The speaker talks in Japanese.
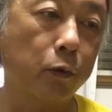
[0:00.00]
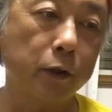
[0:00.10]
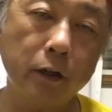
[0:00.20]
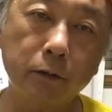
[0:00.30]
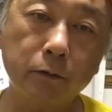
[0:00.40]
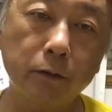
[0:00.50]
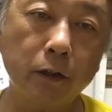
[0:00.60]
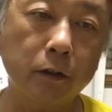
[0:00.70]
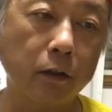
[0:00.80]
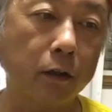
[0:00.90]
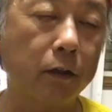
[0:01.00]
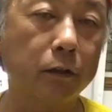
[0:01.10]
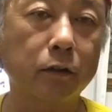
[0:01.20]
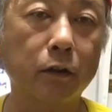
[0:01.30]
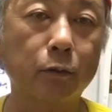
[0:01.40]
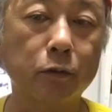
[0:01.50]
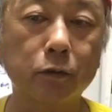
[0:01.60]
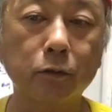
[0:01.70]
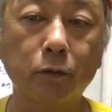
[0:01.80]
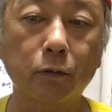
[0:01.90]
500円で買っても
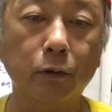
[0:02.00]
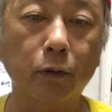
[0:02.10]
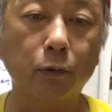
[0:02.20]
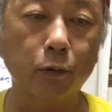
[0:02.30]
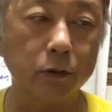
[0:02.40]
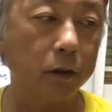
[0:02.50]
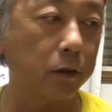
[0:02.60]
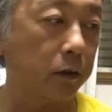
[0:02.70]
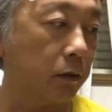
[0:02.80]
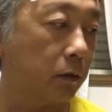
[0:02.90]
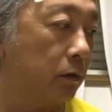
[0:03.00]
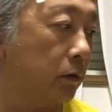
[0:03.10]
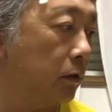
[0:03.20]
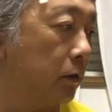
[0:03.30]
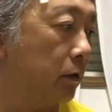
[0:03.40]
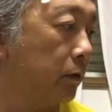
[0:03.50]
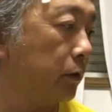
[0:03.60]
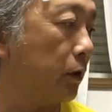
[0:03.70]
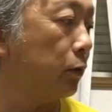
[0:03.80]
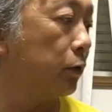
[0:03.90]
10個で5000円
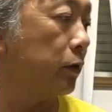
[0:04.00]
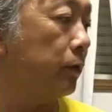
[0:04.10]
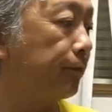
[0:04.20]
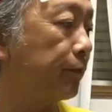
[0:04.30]
何個だ